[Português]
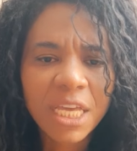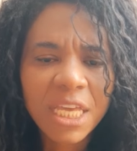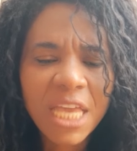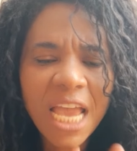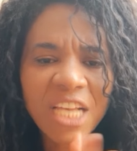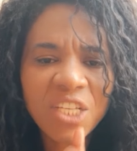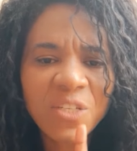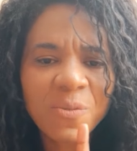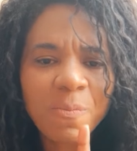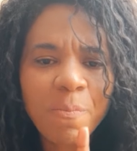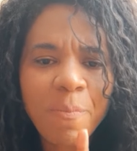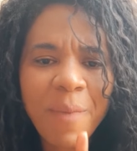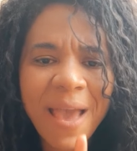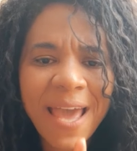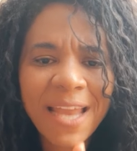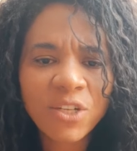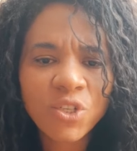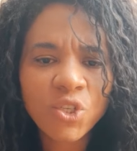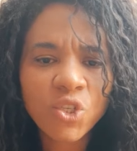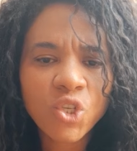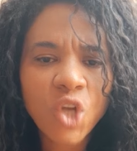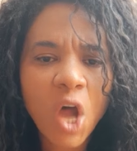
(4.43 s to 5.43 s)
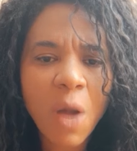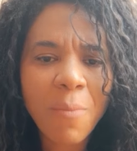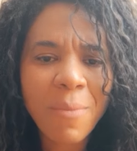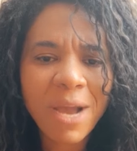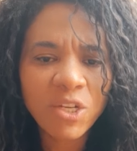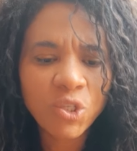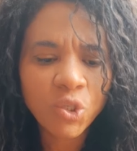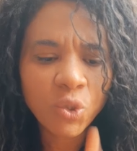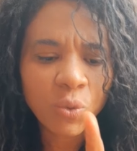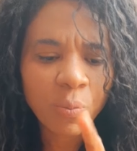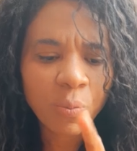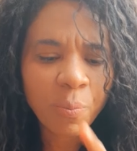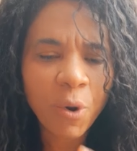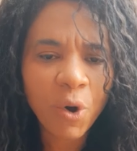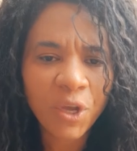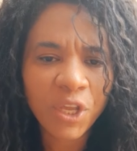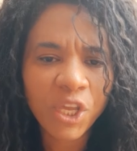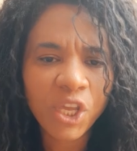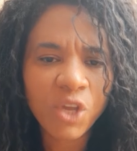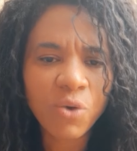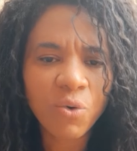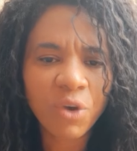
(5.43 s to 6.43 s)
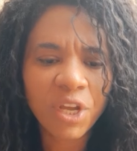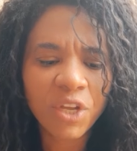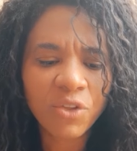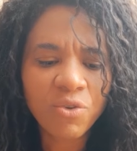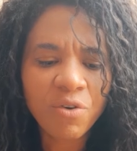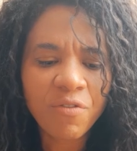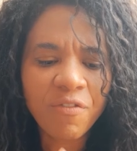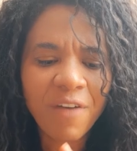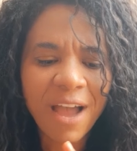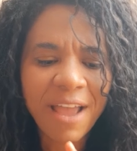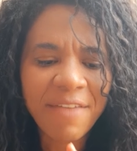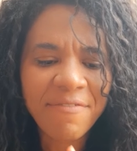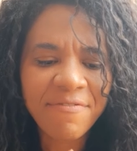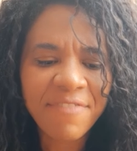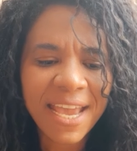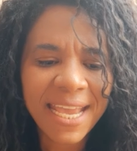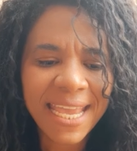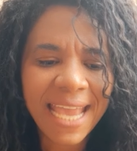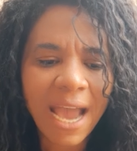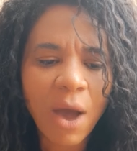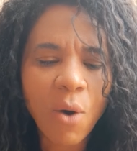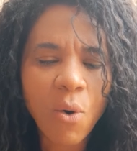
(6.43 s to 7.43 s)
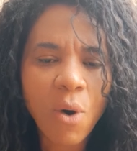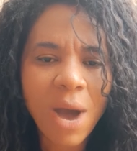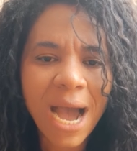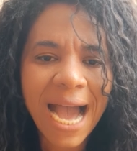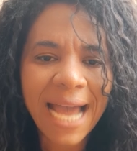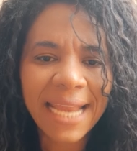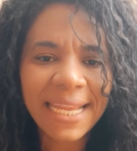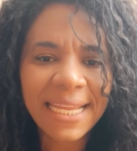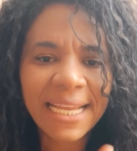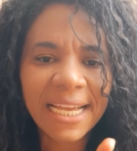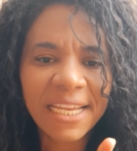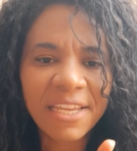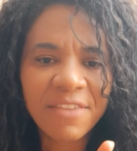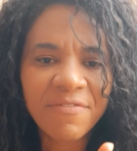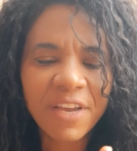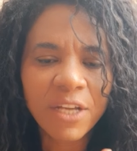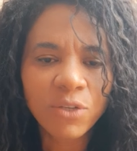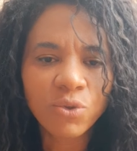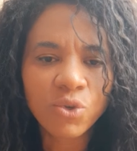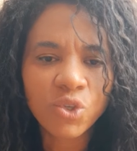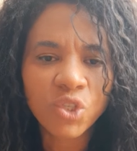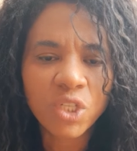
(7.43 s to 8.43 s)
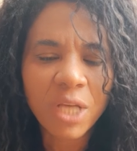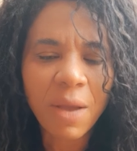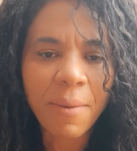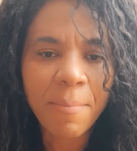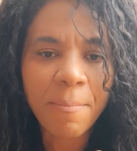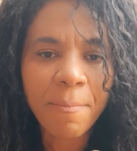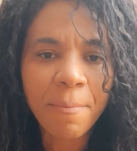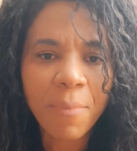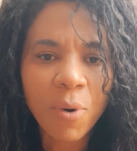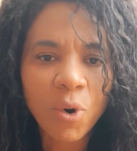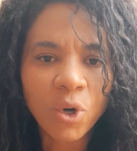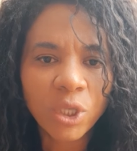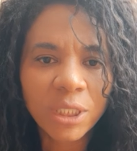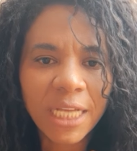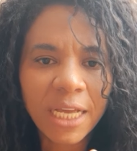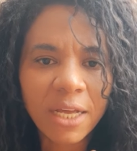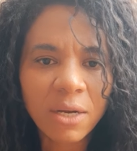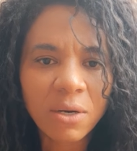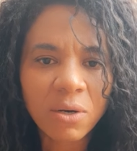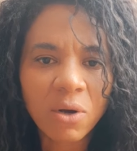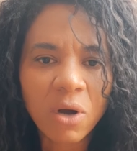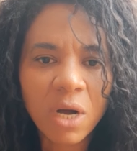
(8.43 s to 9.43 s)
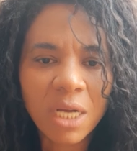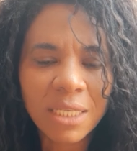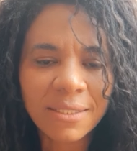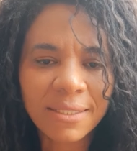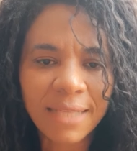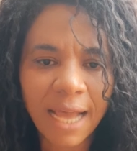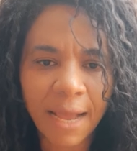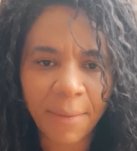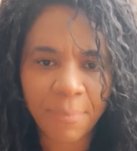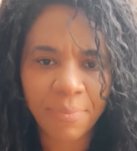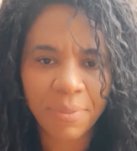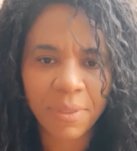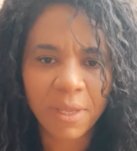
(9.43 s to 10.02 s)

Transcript: E espera só mais um pouquinho que tu vai ver que a honraria que vem do céu é poderosa.